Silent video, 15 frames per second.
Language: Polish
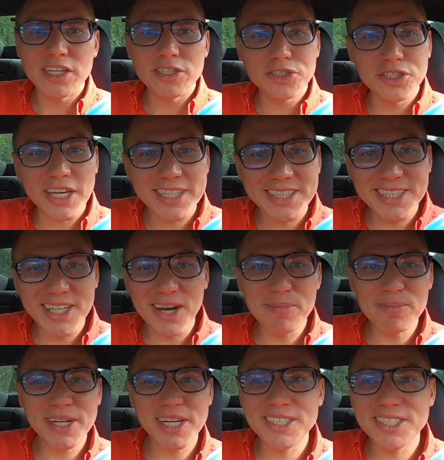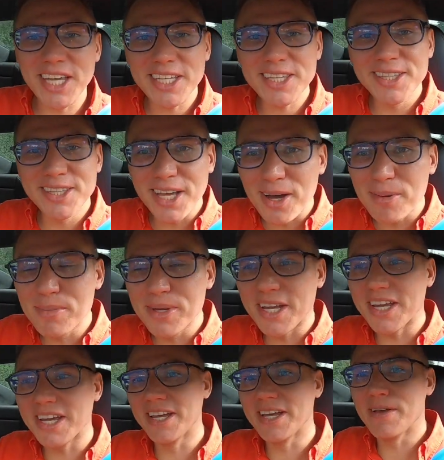Dzień dobry, dzień
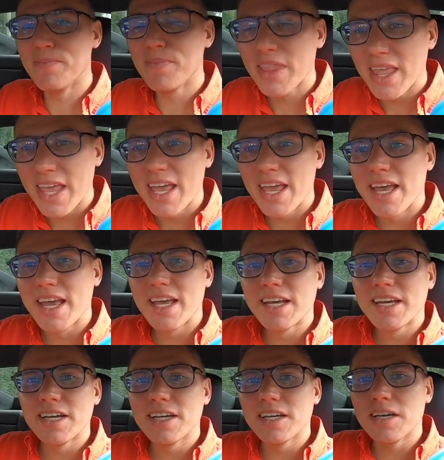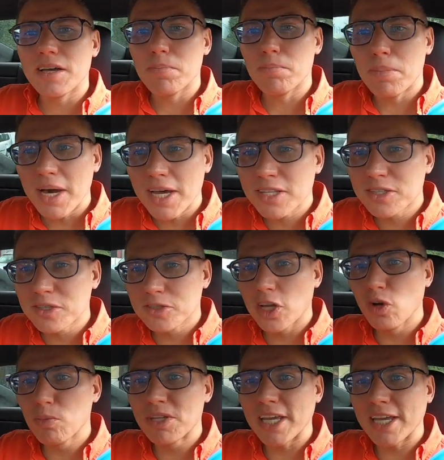dobry! Bardzo
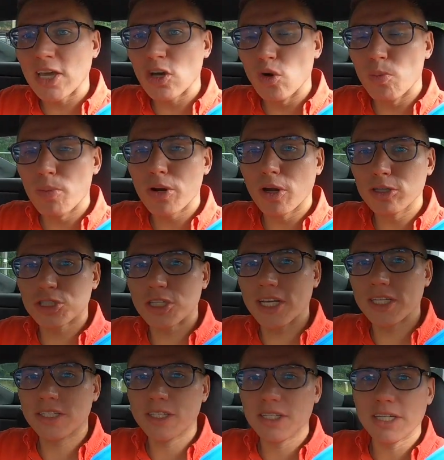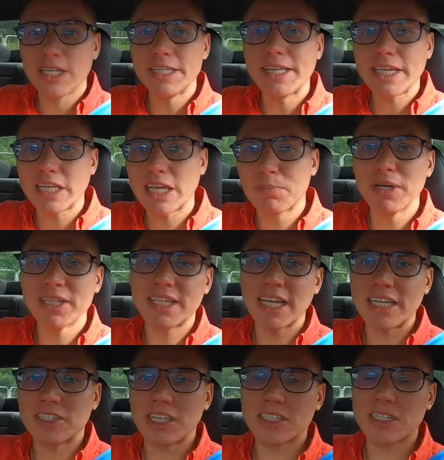nie lubię takich uproszczeń i takich
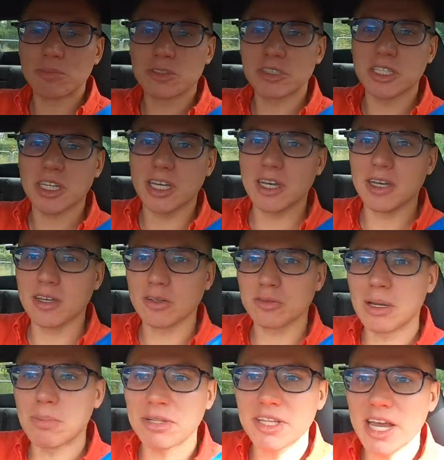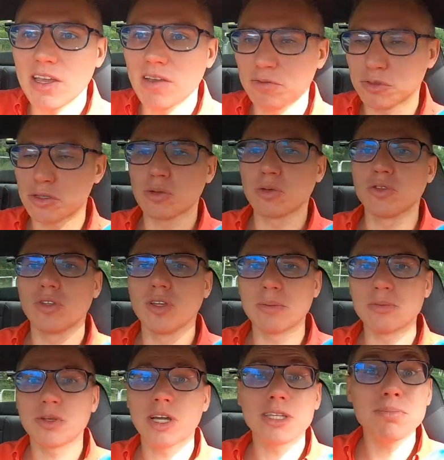pytań czasem, gdzie, które padają w stosunku do na
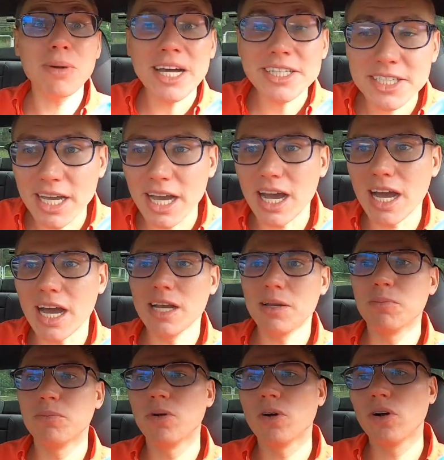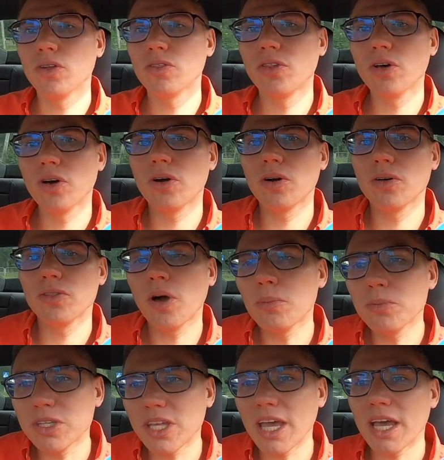przykład Maćka albo do, do
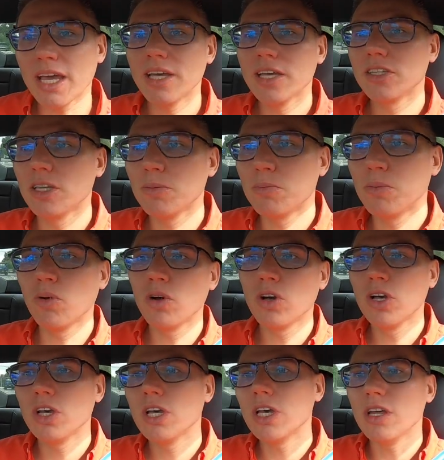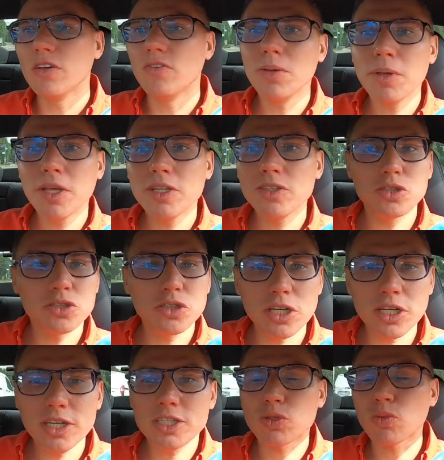mnie, typu wymień
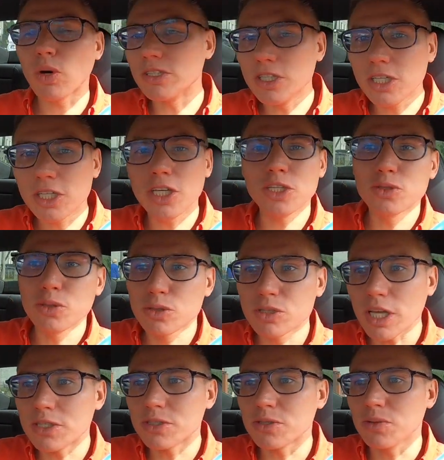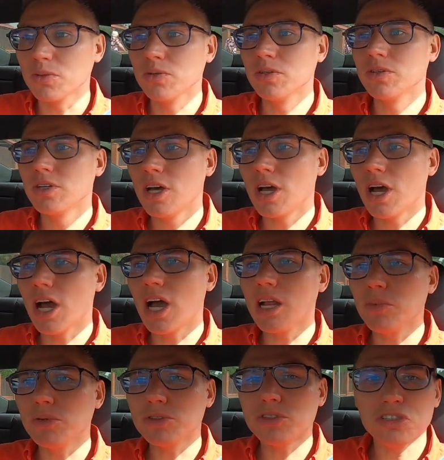trzy składniki sukcesu
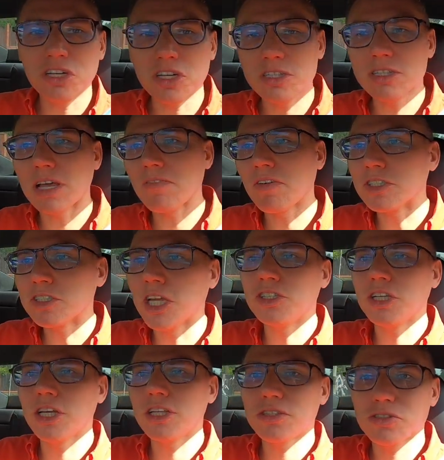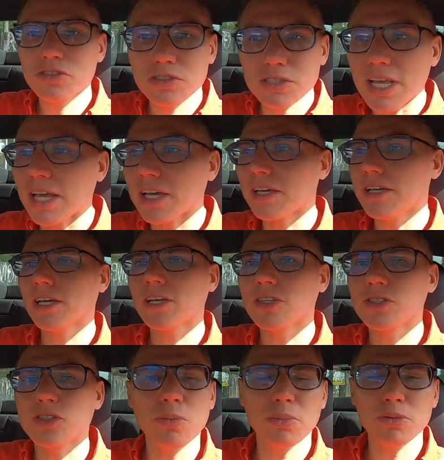albo trzy najważniejsze cechy, jakie
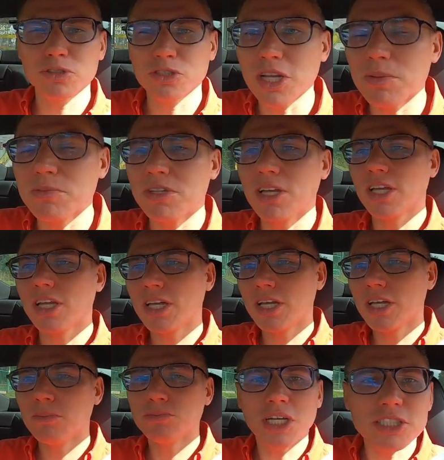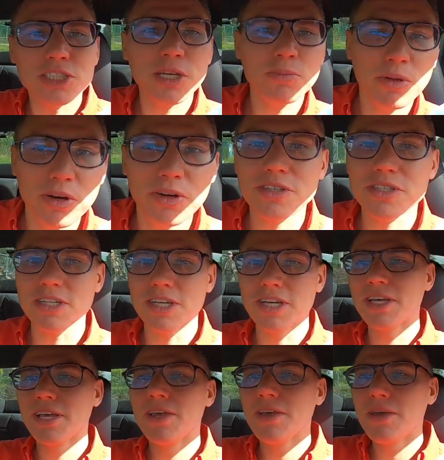są potrzebne przedsiębiorcy.
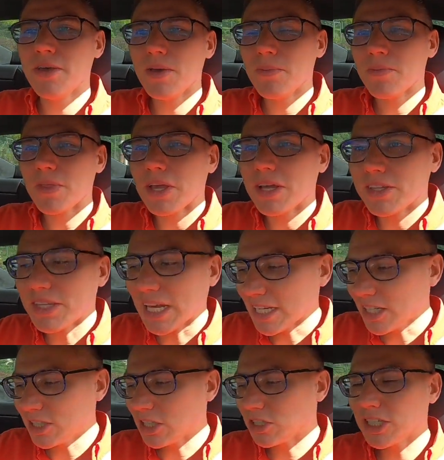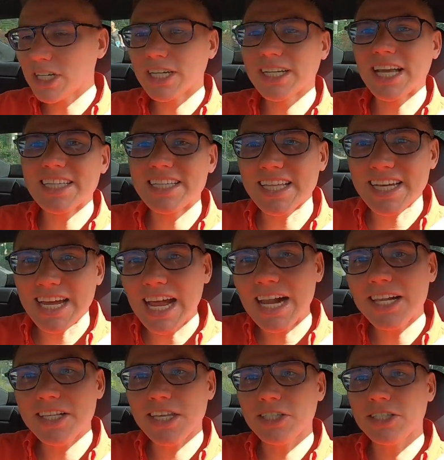Takich rzeczy
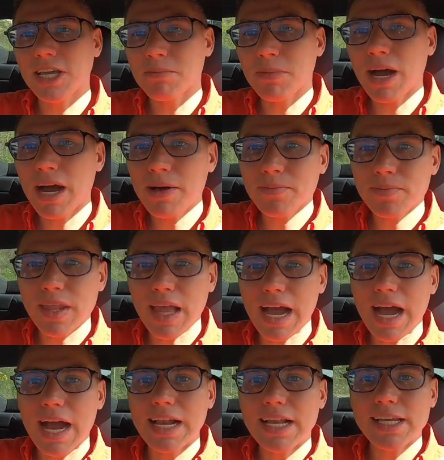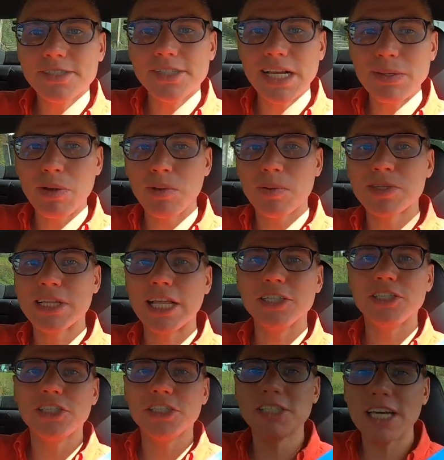generalnie nie ma, ale jeżeli miałbym
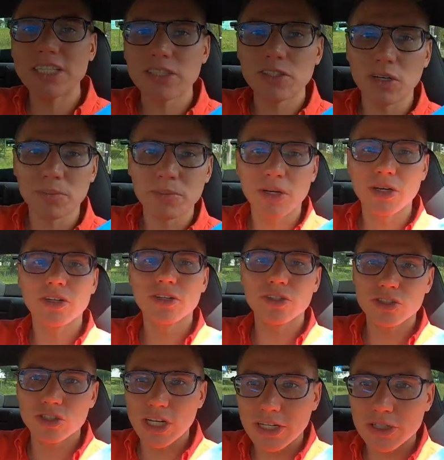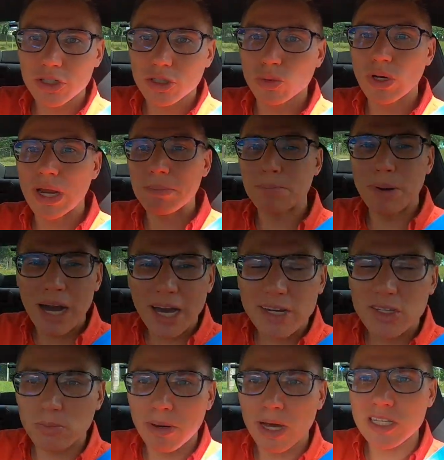znaleźć jedną rzecz, która
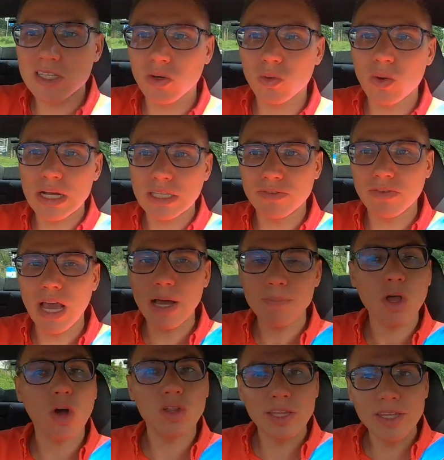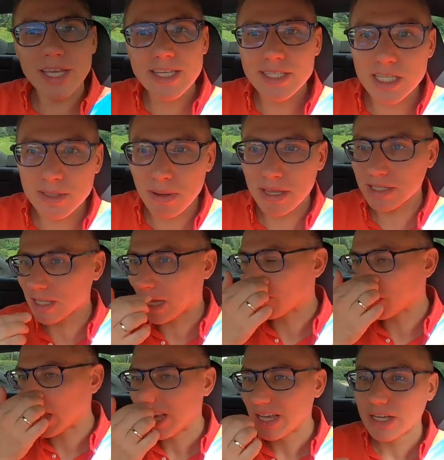bardzo, bardzo ułatwia, ona nie jest niezbędna.
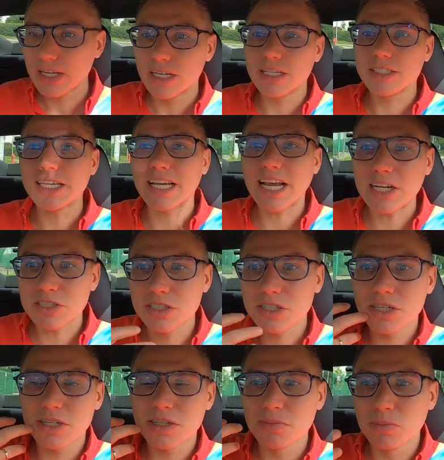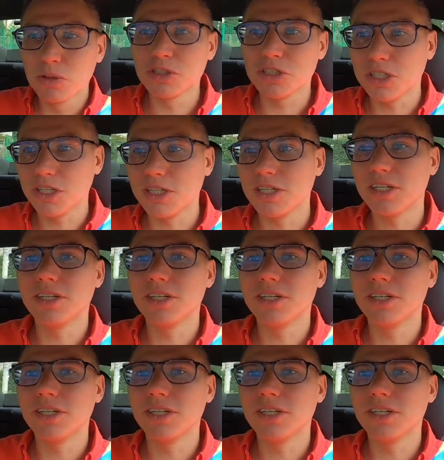Nie każdy musi